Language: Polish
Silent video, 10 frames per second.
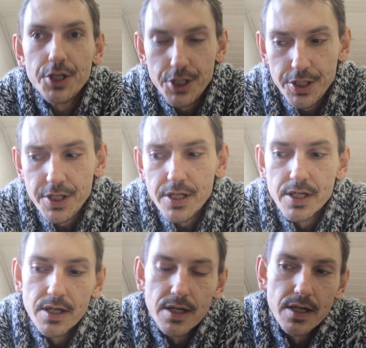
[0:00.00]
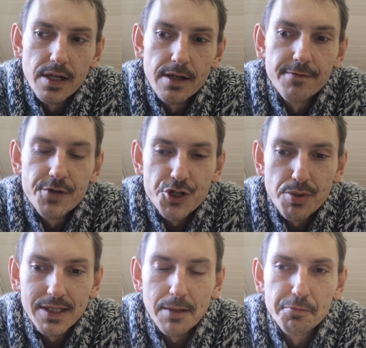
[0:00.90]
i E,
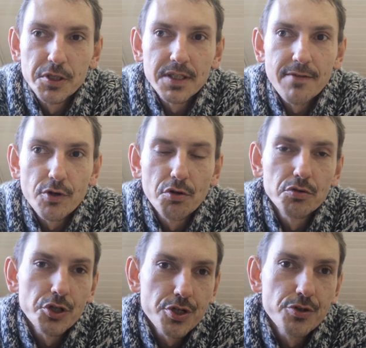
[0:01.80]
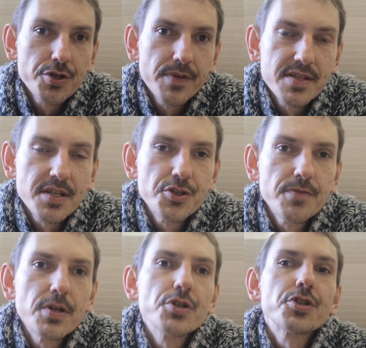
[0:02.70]
wyszła ta płyta w roku
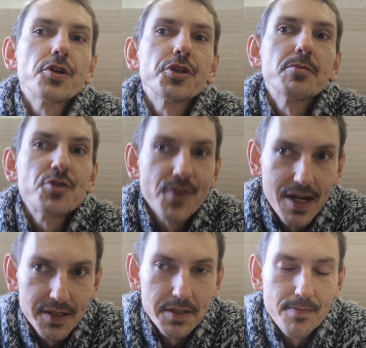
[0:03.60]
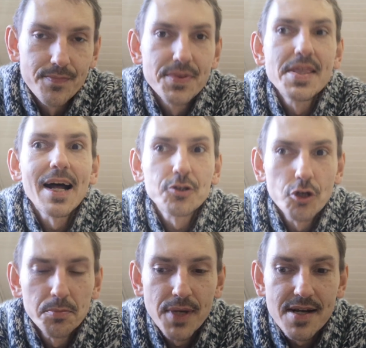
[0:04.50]
1994.
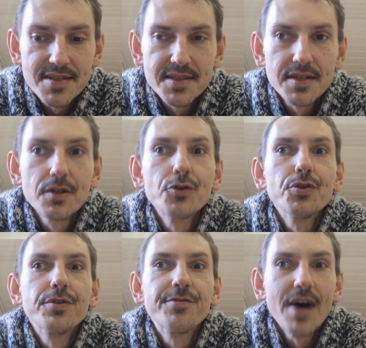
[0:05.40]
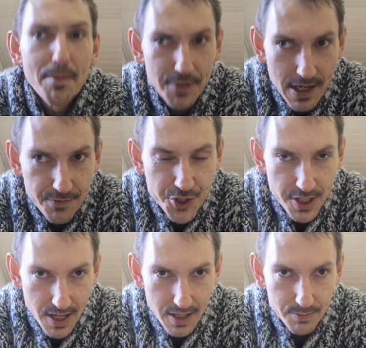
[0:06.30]
Natomiast dwa
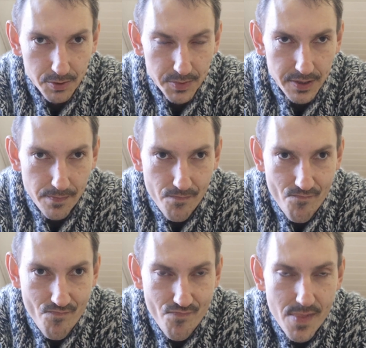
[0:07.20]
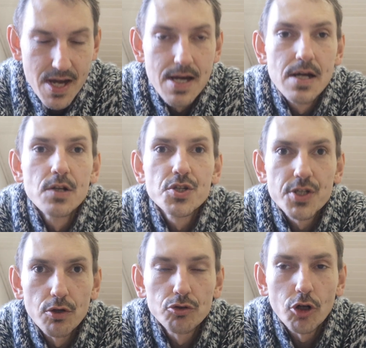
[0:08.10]
pierwsze albumy
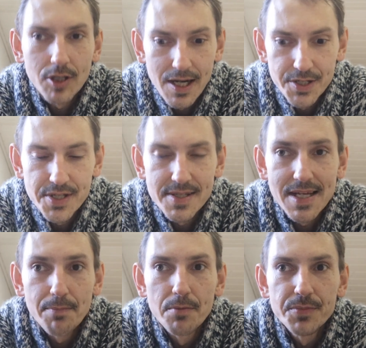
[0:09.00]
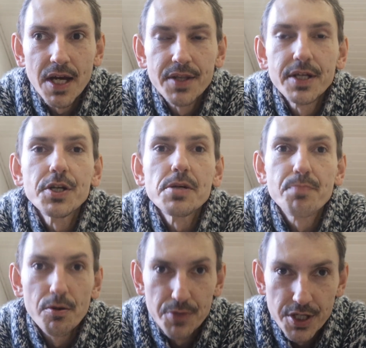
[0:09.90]
są totalnie zapomniane i
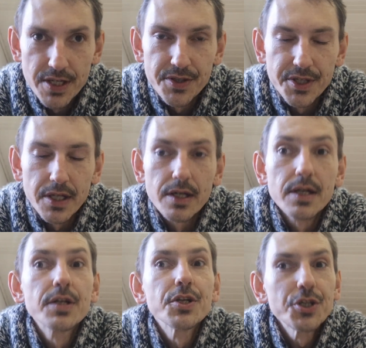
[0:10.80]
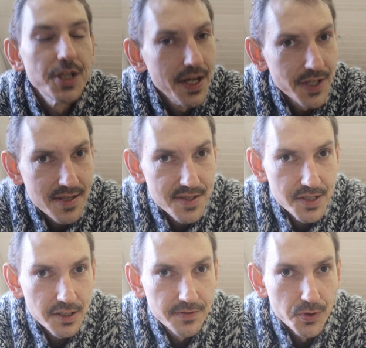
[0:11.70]
pominięte. Jeden z
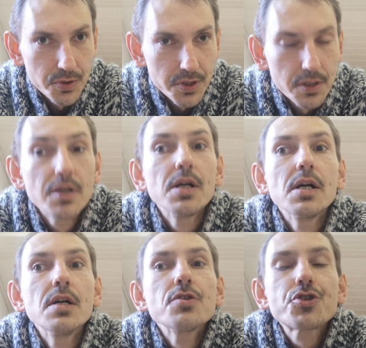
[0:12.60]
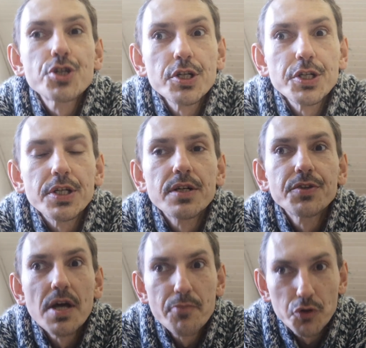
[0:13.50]
tych dwóch, czyli
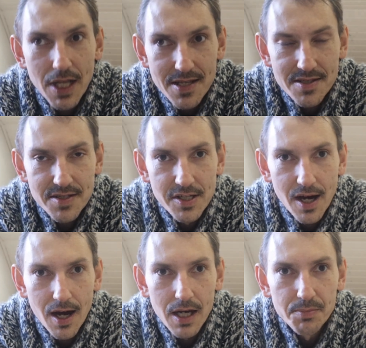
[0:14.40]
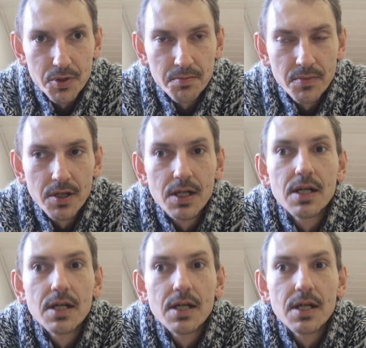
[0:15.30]
debiutancki album,